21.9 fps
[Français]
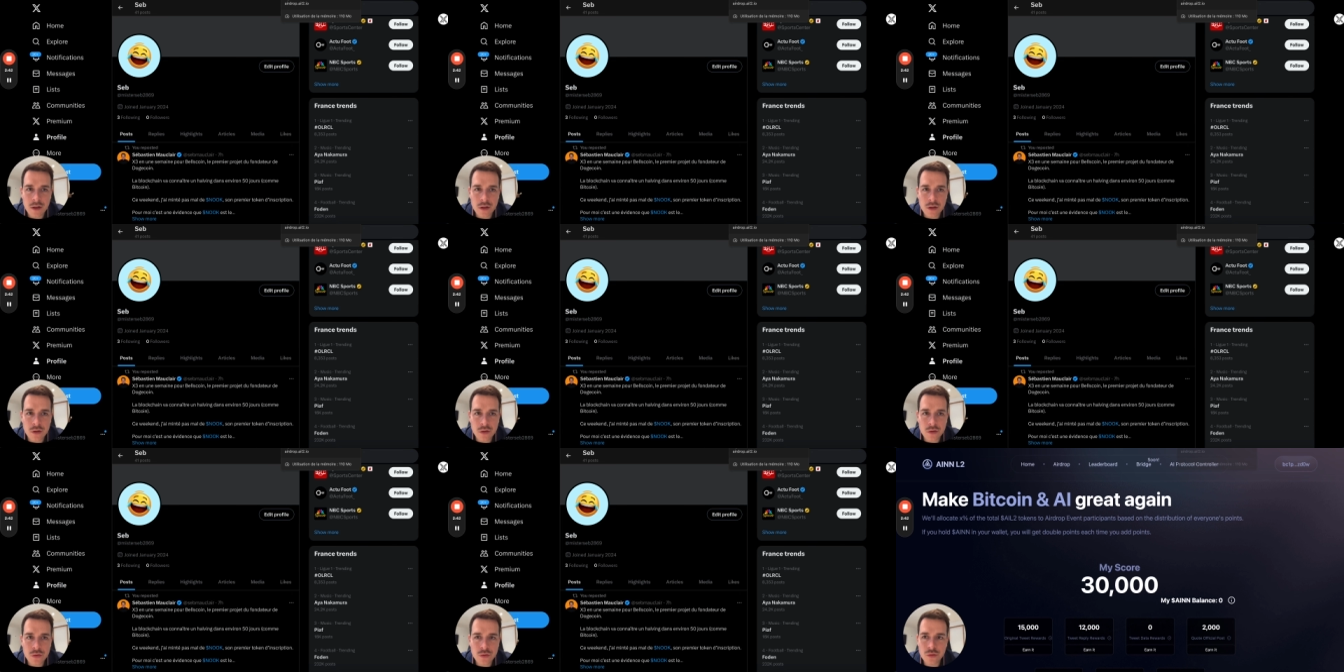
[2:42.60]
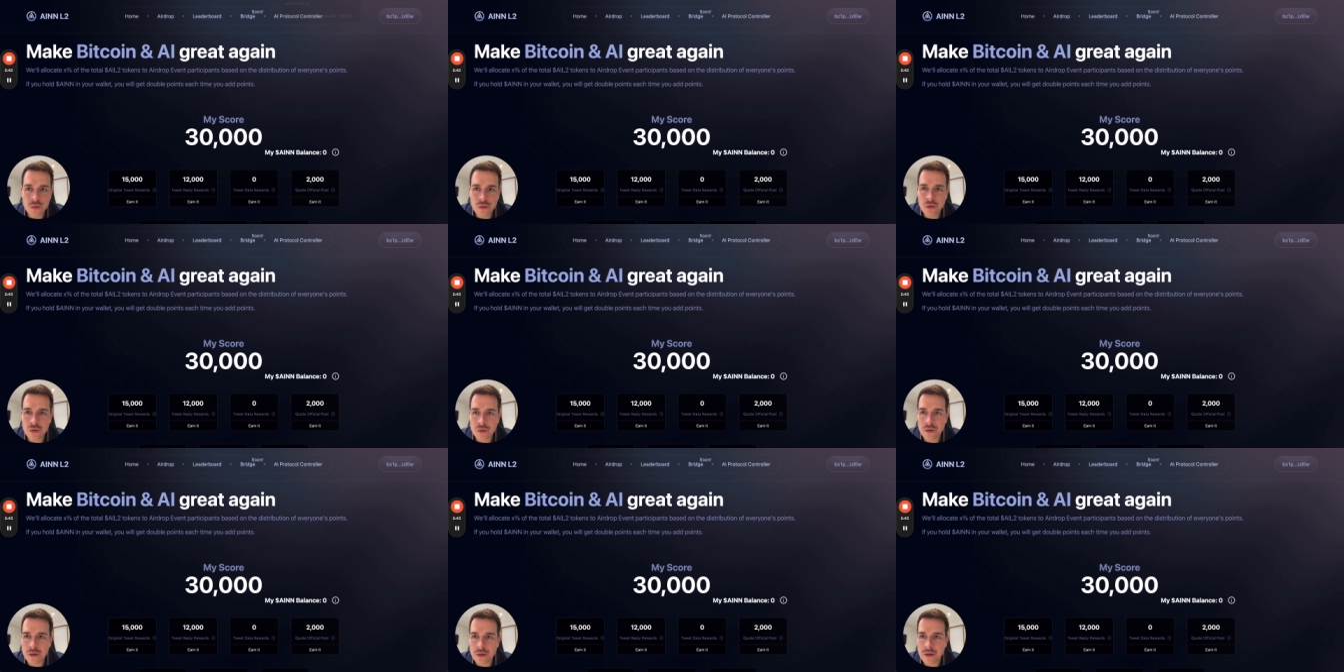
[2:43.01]

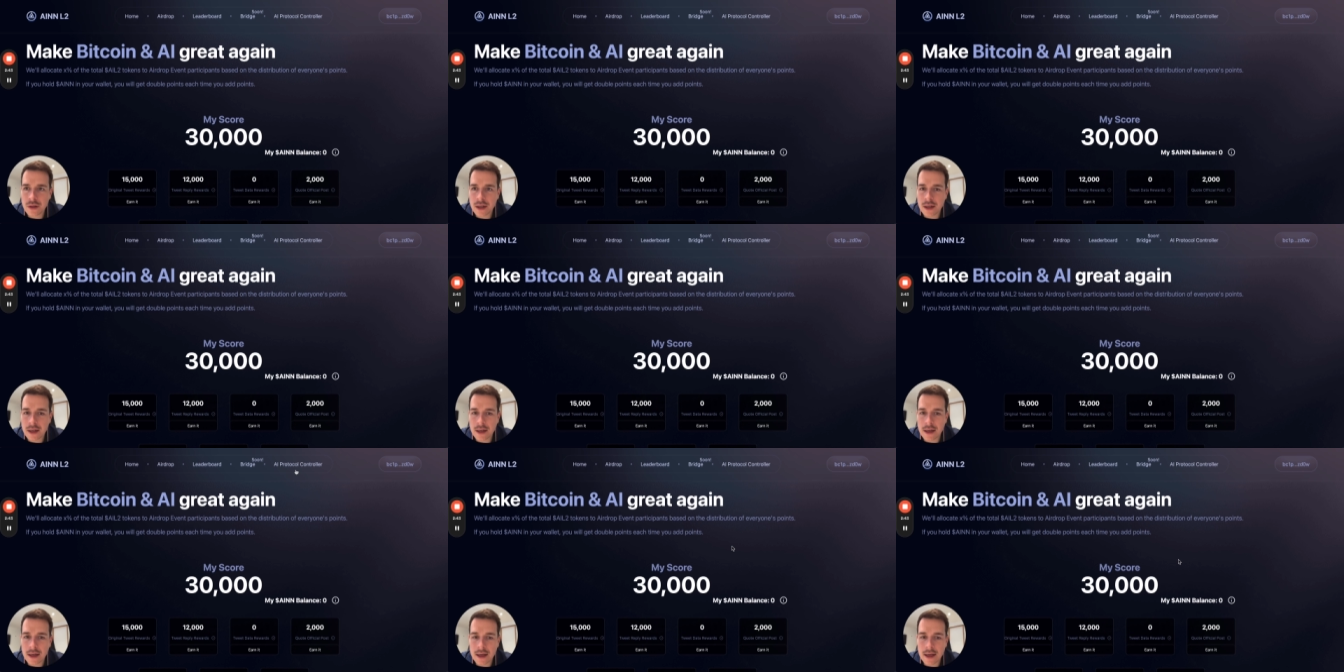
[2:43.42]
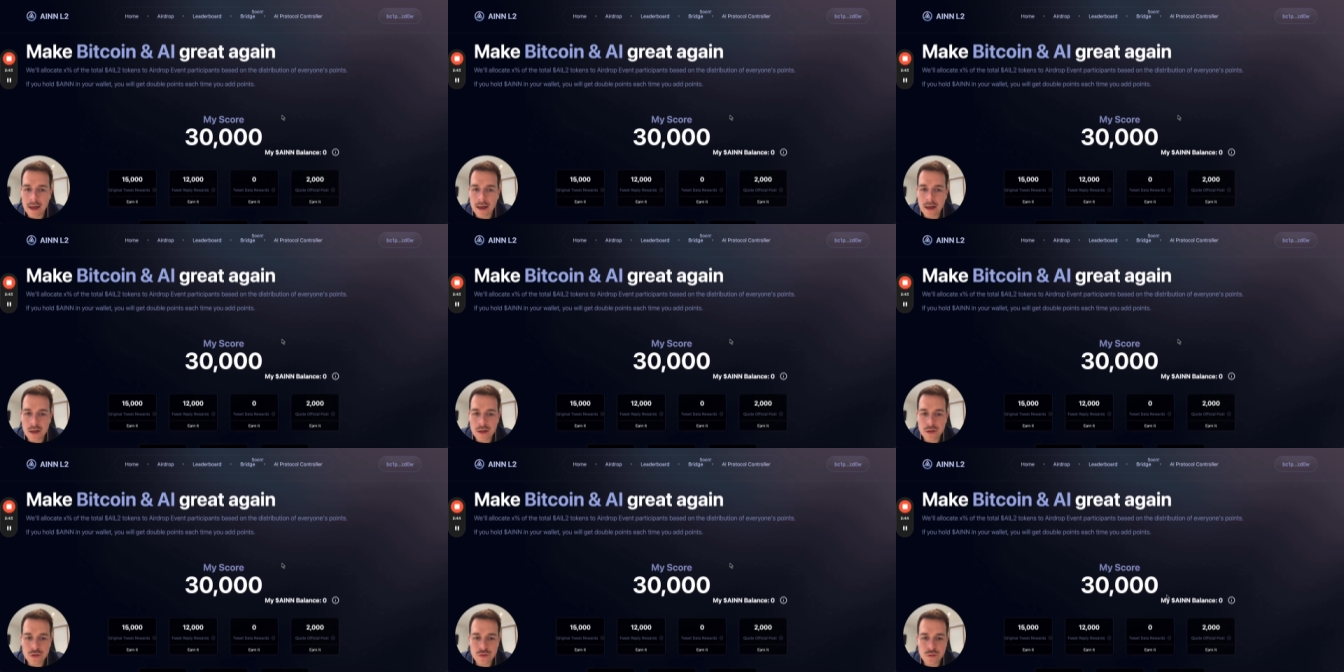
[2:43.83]
Donc,
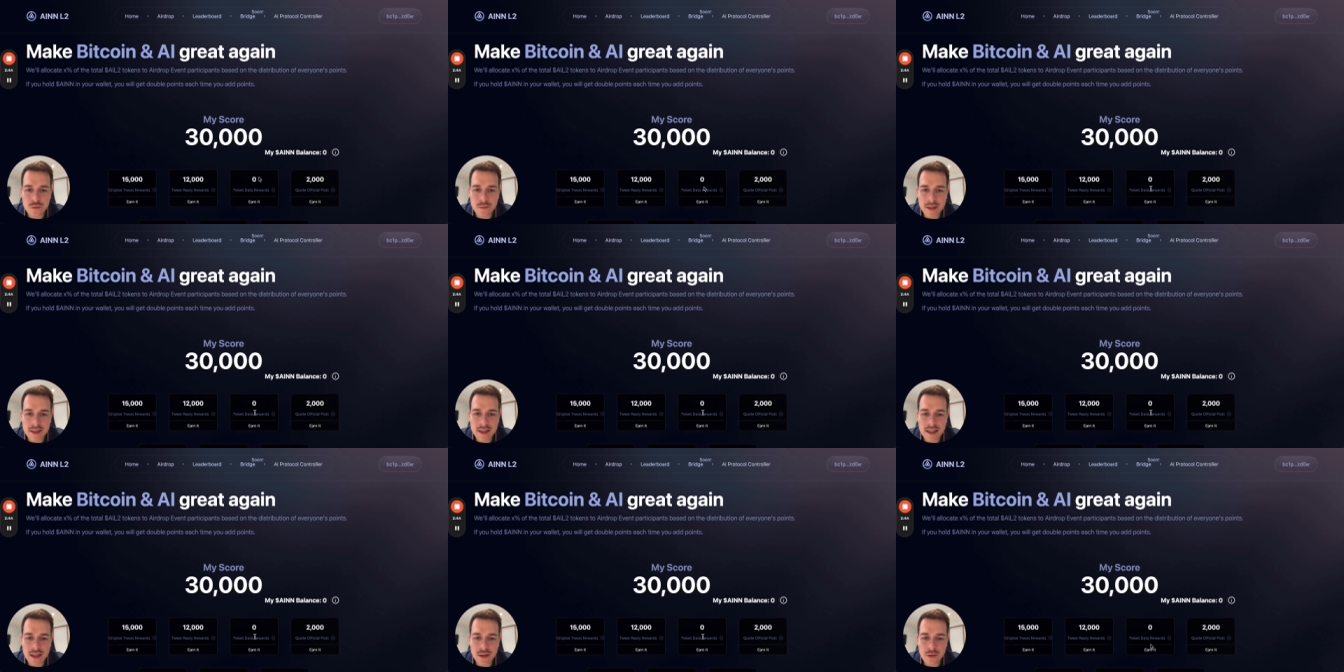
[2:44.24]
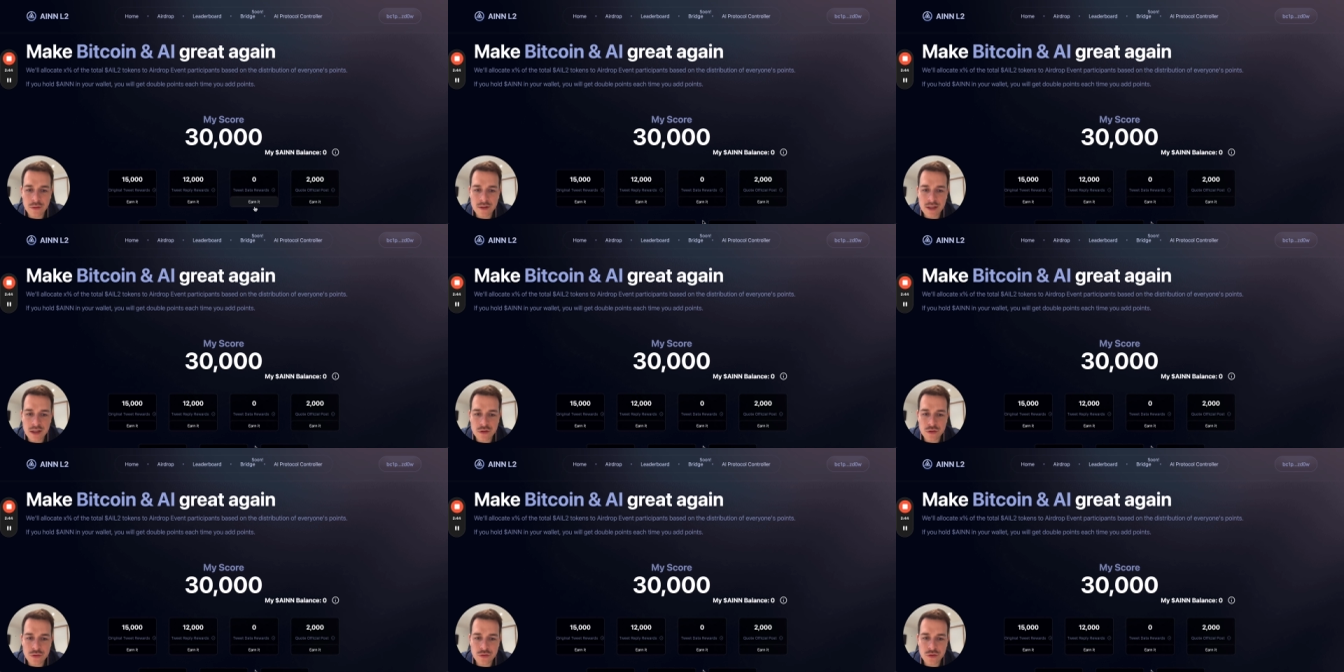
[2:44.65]
je vous mettrai le
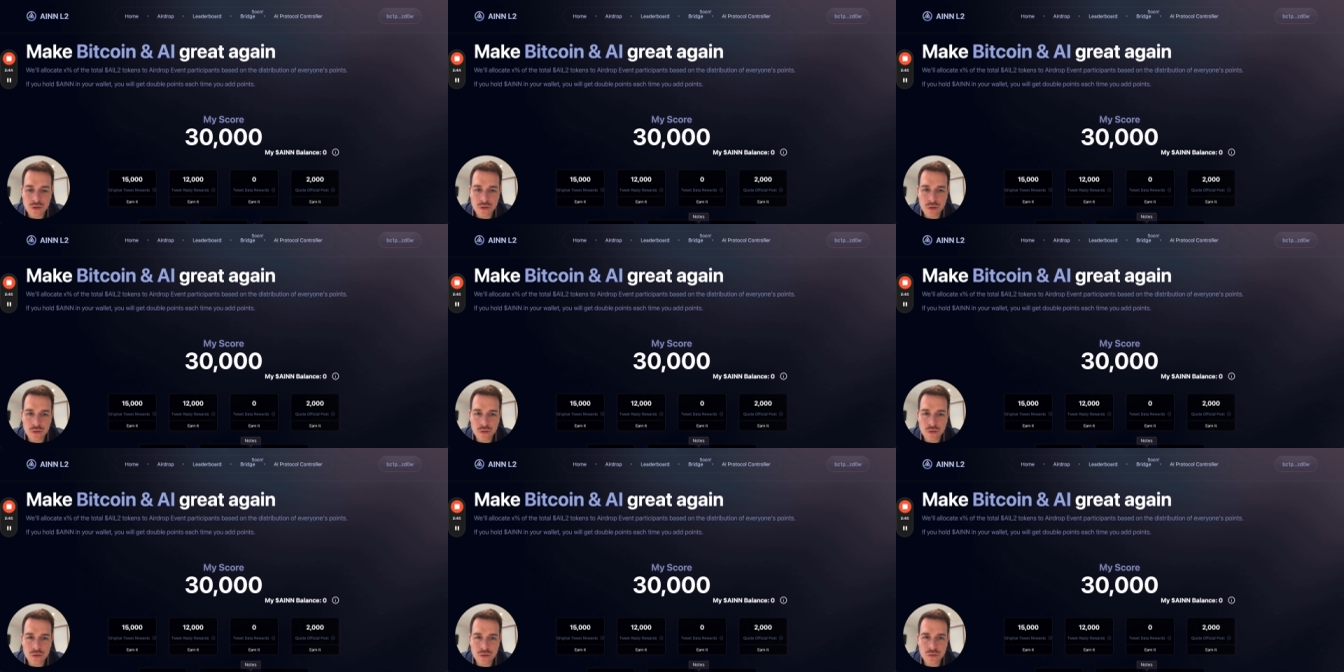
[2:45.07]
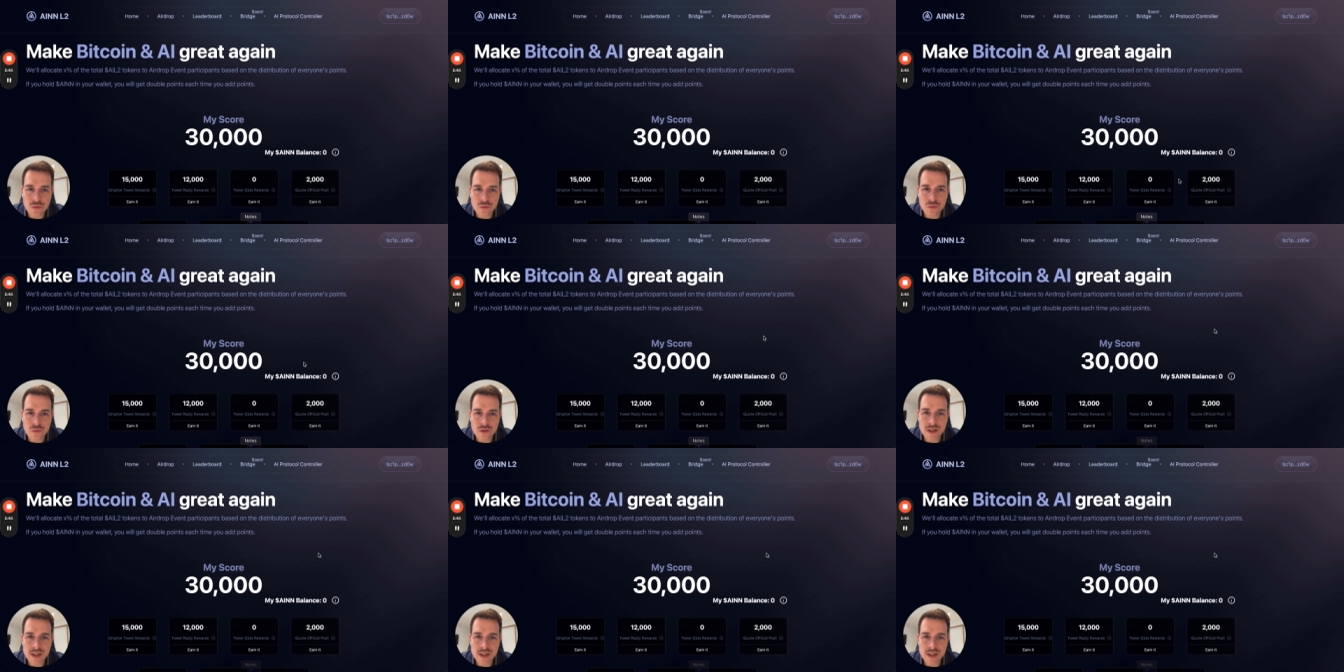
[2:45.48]
lien juste en dessous.